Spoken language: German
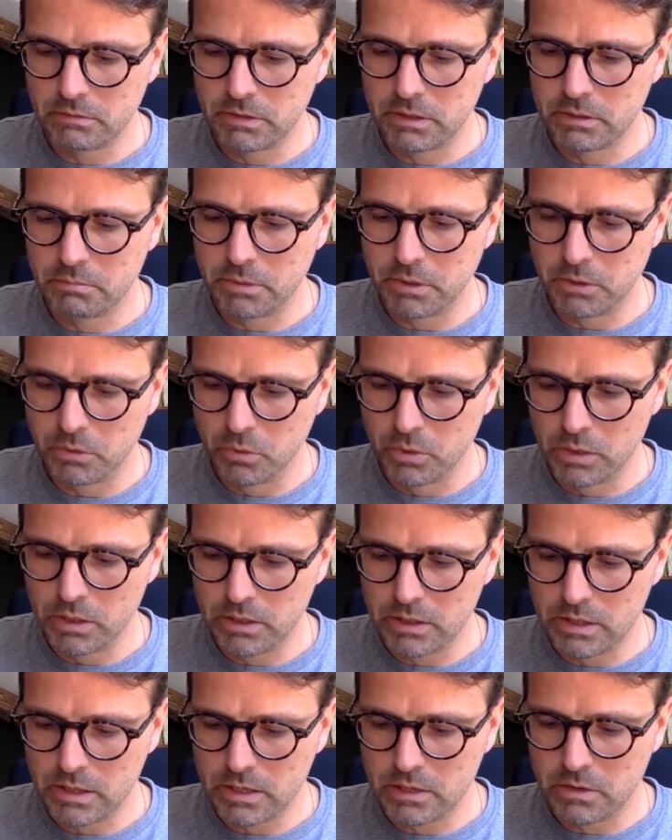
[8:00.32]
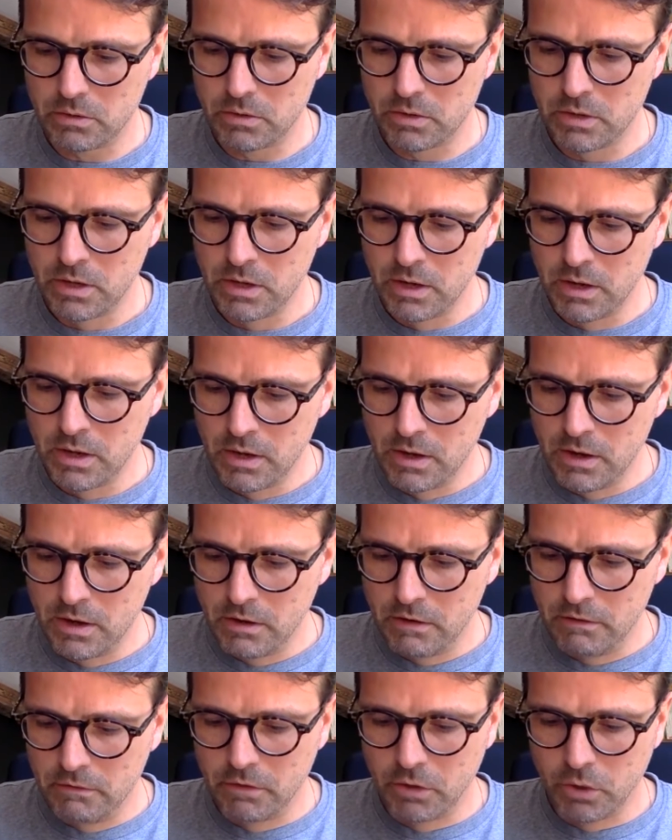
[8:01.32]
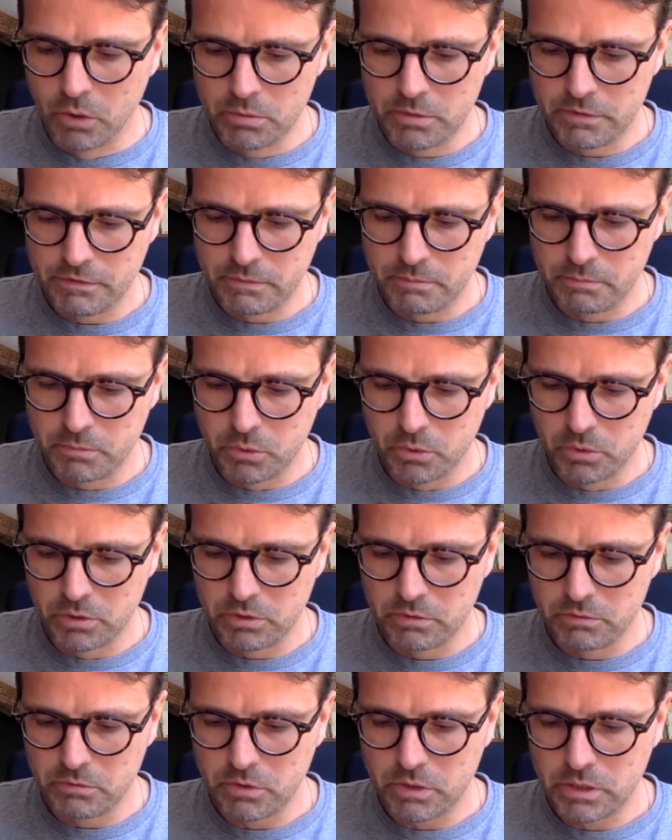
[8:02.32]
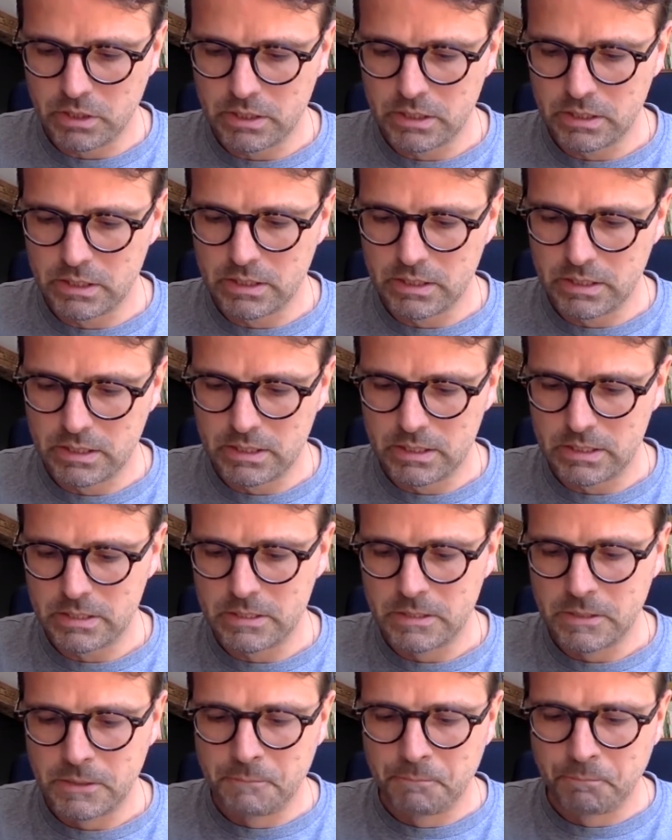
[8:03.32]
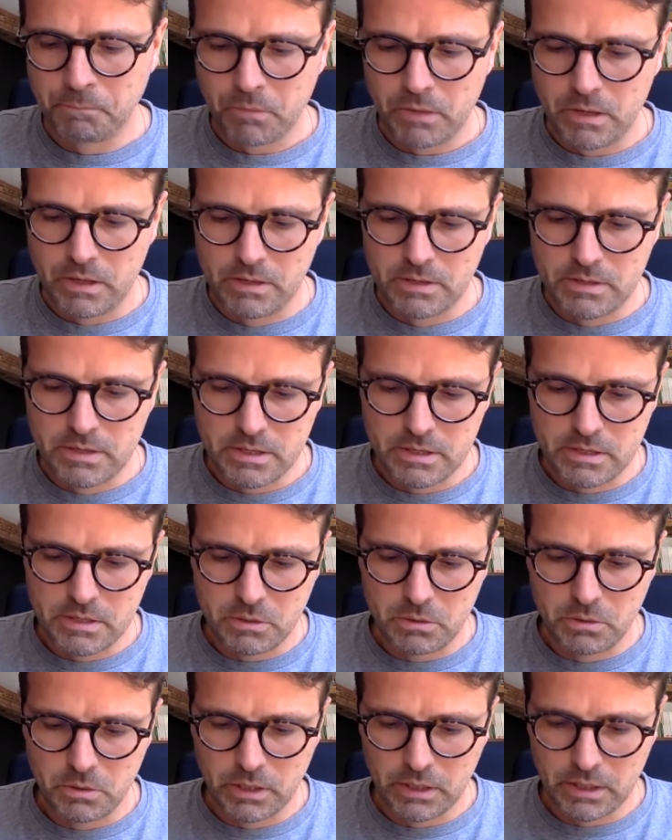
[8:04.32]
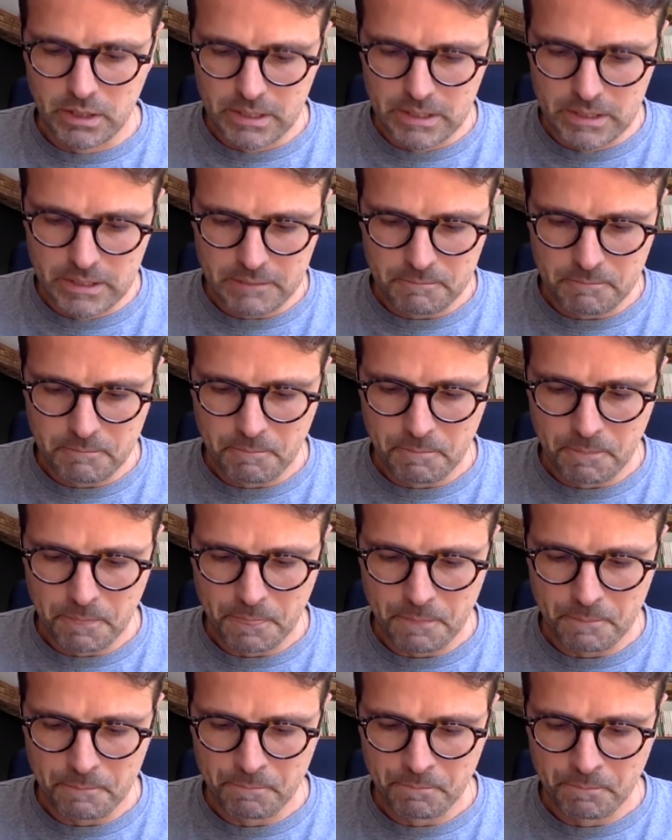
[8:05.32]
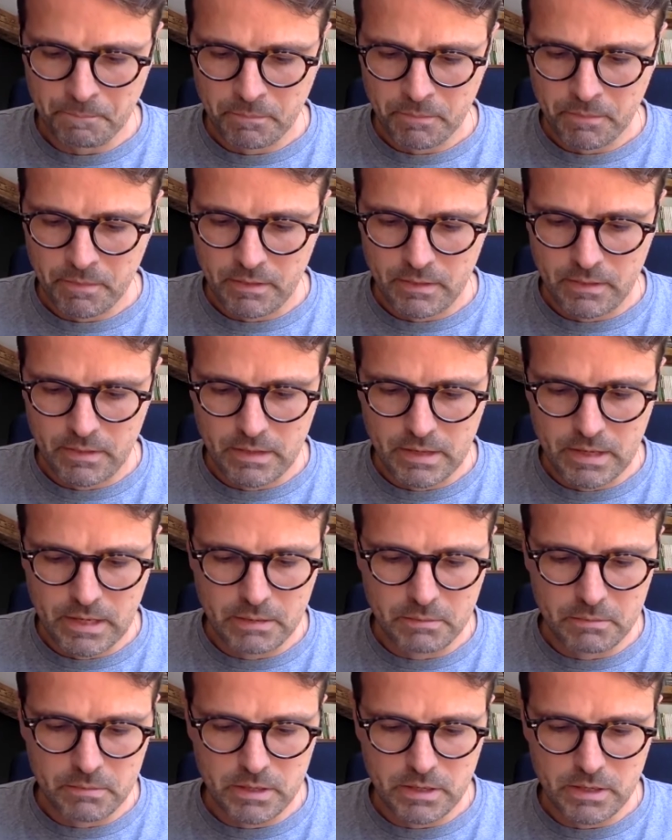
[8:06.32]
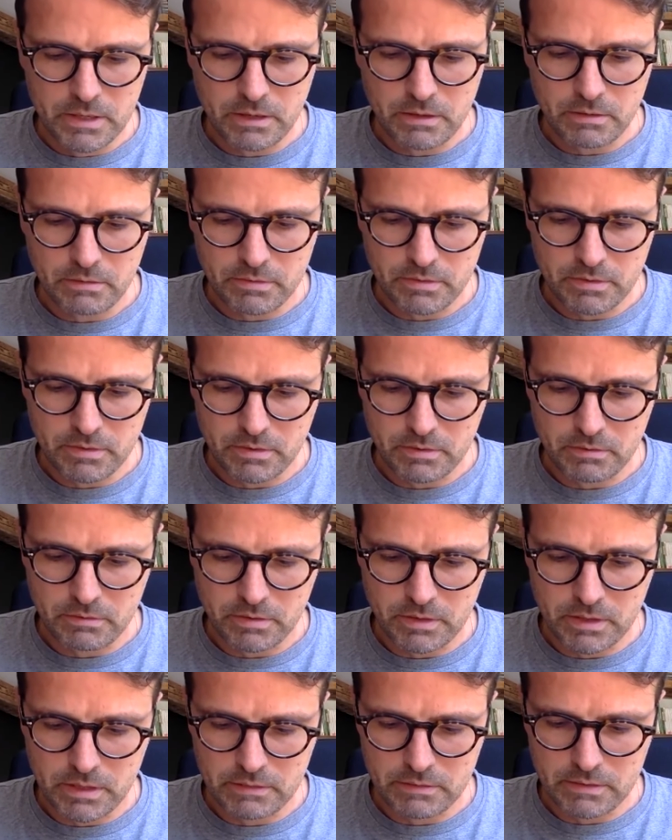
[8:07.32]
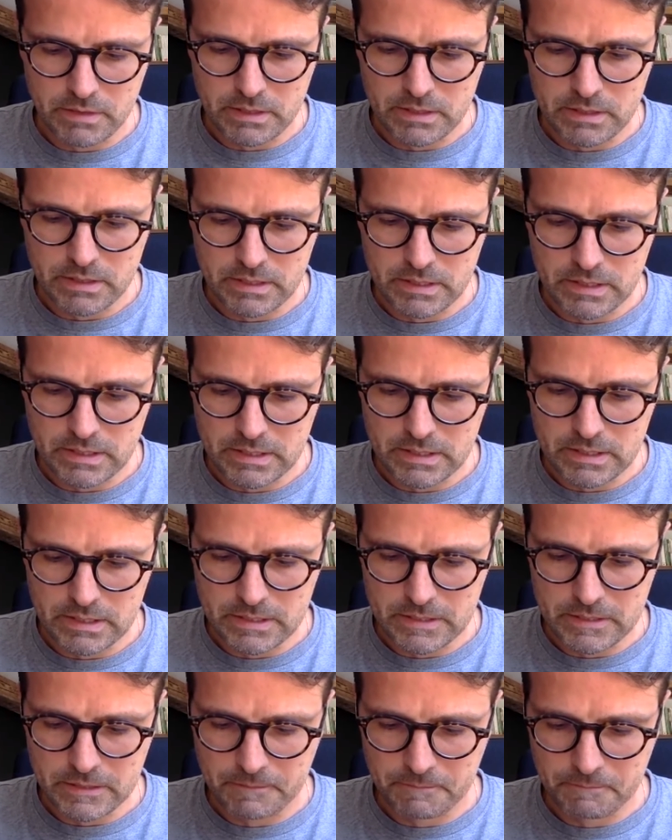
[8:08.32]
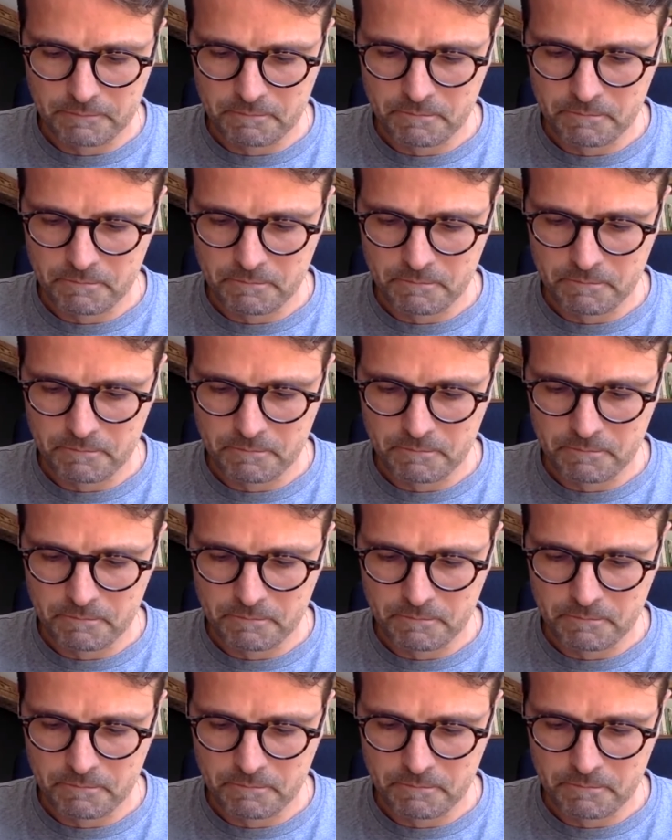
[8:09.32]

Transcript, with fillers: aber die Beurteilung, warum es verboten worden ist, ist ja skurril. Nämlich, so, wo habe ich das jetzt?